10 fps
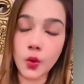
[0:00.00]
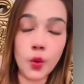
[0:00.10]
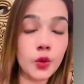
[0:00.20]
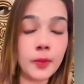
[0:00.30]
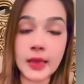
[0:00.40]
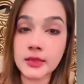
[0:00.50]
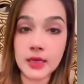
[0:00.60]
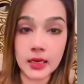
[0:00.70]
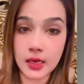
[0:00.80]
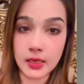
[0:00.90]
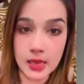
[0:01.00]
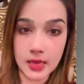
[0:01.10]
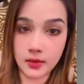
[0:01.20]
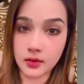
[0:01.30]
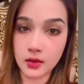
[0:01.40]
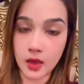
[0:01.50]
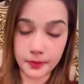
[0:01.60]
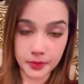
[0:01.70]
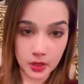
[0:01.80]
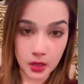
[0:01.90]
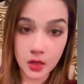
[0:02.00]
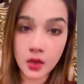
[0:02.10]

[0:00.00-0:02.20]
কোনো বাচ্চাকে নিয়ে আপনারা